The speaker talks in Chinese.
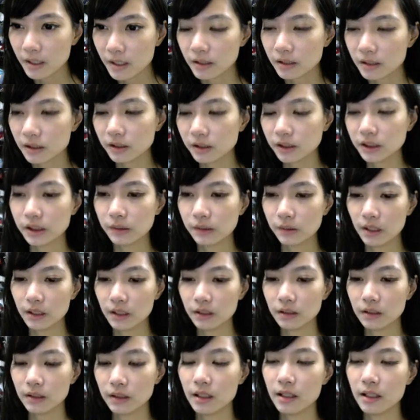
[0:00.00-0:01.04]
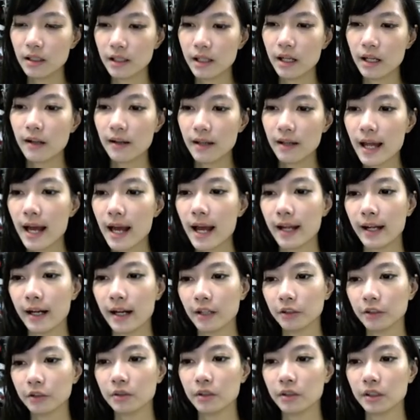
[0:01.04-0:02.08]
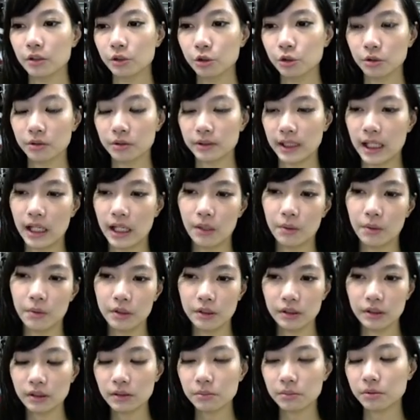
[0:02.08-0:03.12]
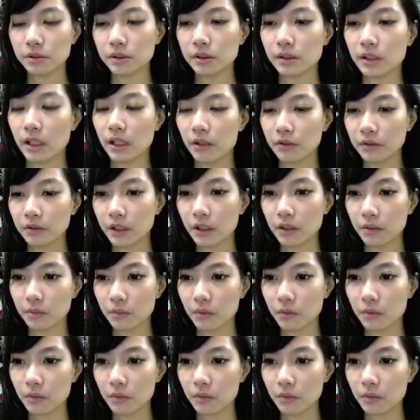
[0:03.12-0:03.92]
喜欢的人聊赖，他都很久才回，是不是讨厌我？